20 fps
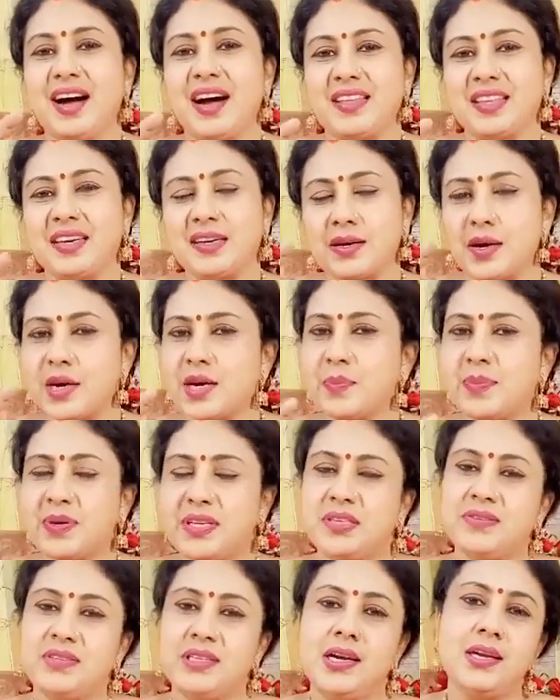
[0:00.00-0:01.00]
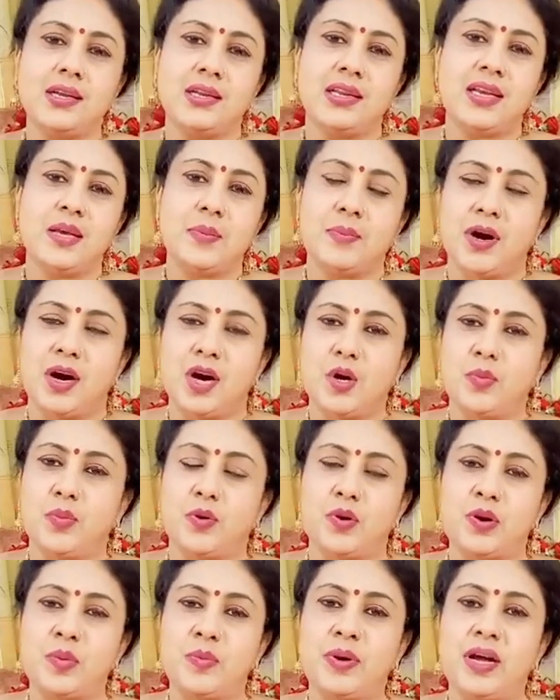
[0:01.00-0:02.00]
அதற்கான பதிவு தான் இன்றைக்கி பார்க்க
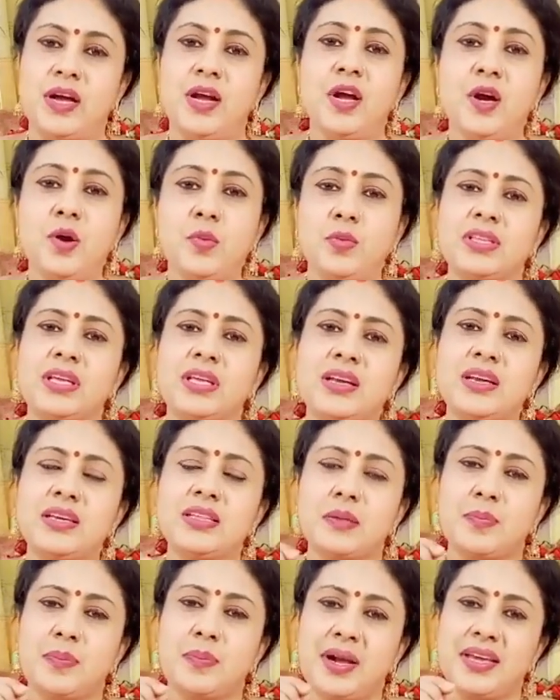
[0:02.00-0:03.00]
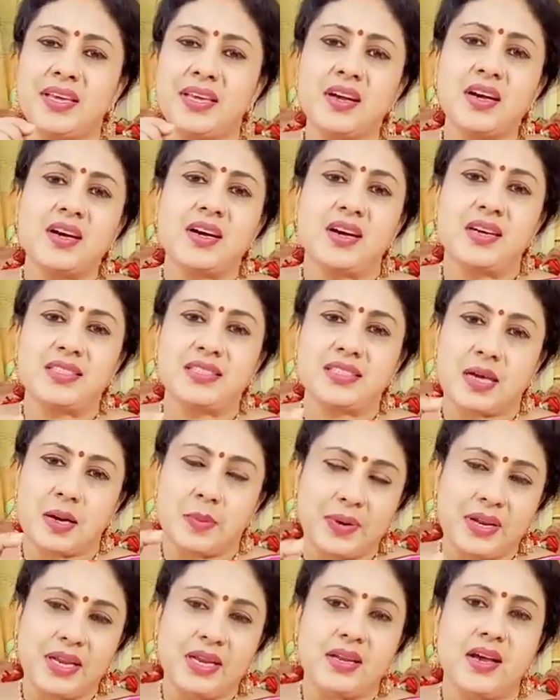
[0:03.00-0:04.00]
போகிறோம் நம்ம முதல்ல இந்த பைரா கார்ட்ஸ்
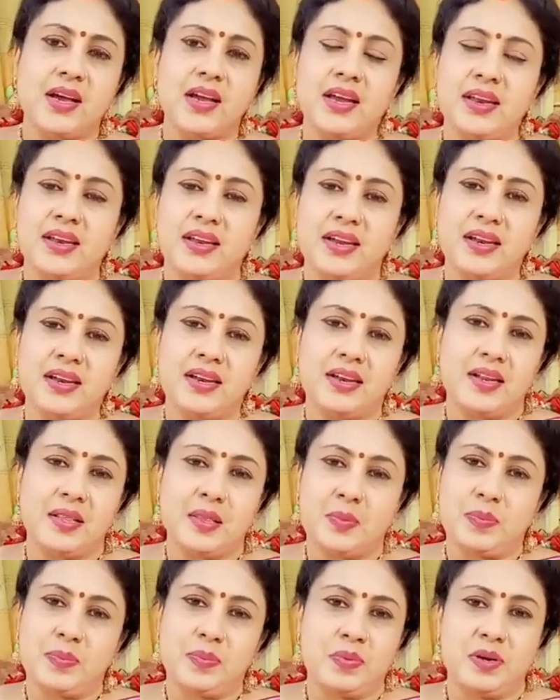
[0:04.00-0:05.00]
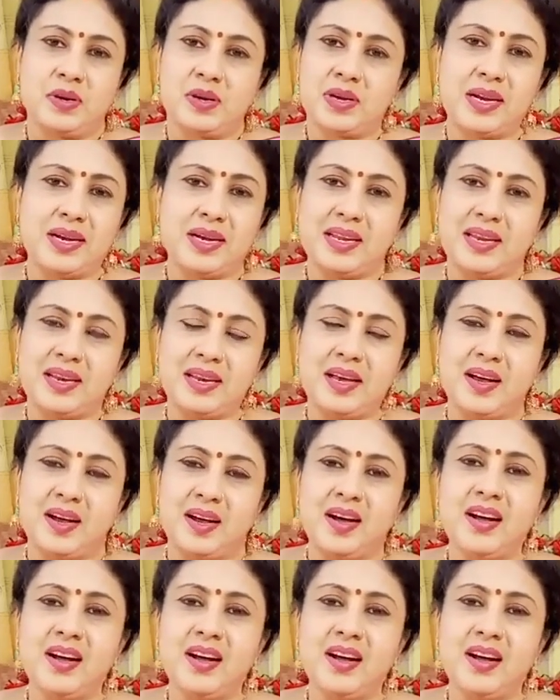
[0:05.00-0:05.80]
அப்படின்னா என்னன்றதை கேட்டிங்கன்னா